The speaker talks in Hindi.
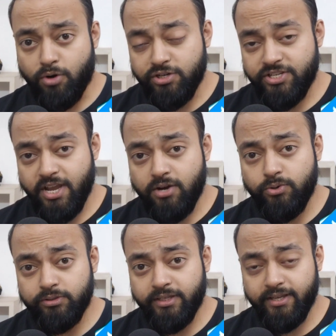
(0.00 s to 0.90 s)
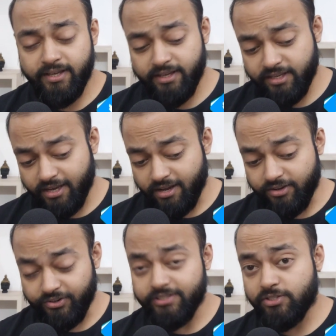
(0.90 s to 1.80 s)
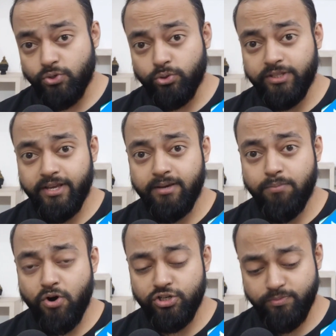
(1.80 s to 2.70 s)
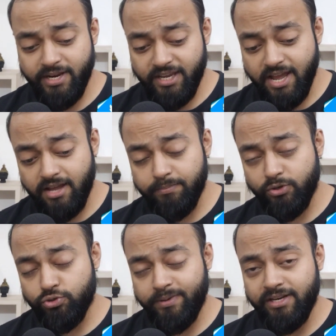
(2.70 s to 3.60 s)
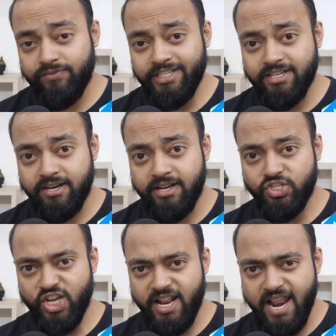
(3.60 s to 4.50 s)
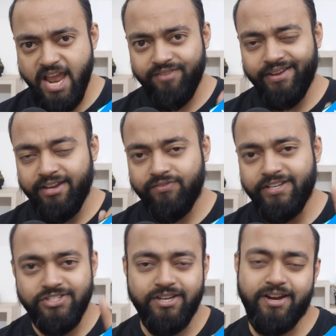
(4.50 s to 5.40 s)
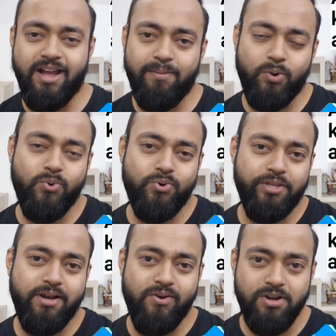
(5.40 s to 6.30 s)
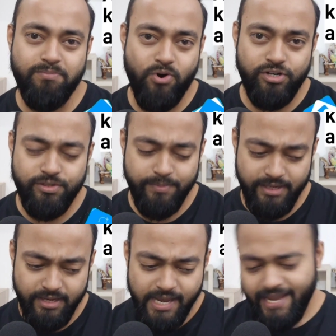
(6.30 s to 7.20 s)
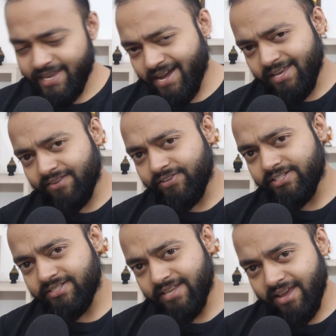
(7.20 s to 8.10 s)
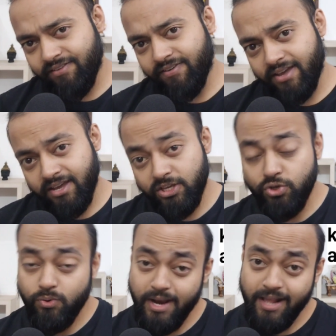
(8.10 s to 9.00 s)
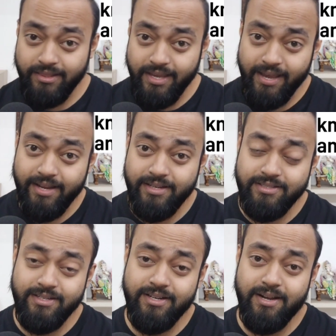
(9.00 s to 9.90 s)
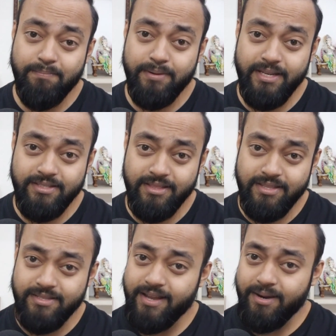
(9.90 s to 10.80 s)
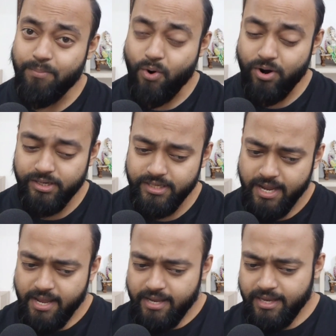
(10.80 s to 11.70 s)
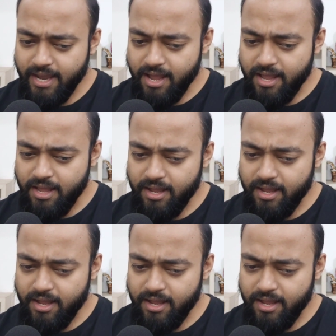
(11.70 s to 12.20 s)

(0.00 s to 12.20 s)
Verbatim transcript: बॉन्ड्स क्या होते हैं क्या रिस्क होते हैं बॉन्ड्स में क्या हमें उस पर इन्वेस्ट करना चाहिए लाइव इन्वेस्ट करके आप लोगों को दिखाऊंगा बॉन्ड्स में क्या या फिर सेफ हैं क्यों लाती हैं लिस्टेड कंपनीज इतने सारे बॉन्ड्स क्या